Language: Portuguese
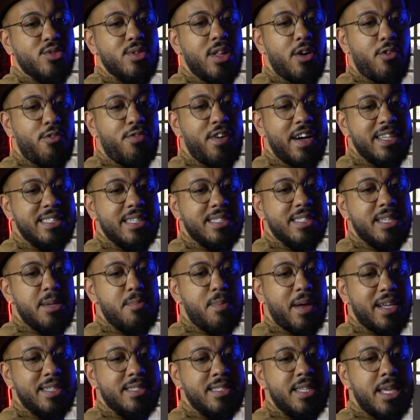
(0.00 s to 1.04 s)
Não faz assim
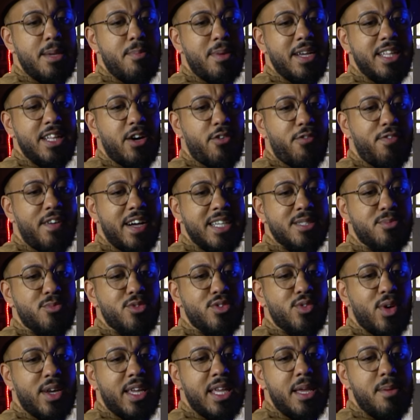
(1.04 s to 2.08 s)
para cima e não faz
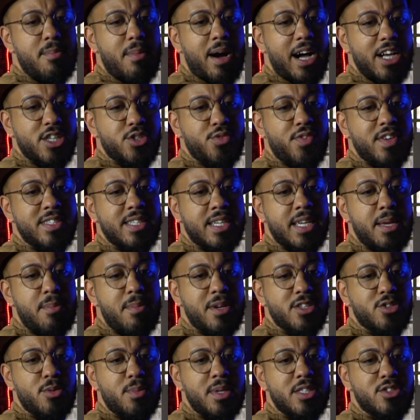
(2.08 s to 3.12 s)
muito aqui embaixo. Faz aqui
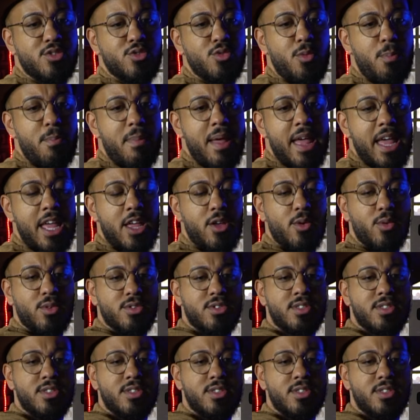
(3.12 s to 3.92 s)
mais ou menos no meio,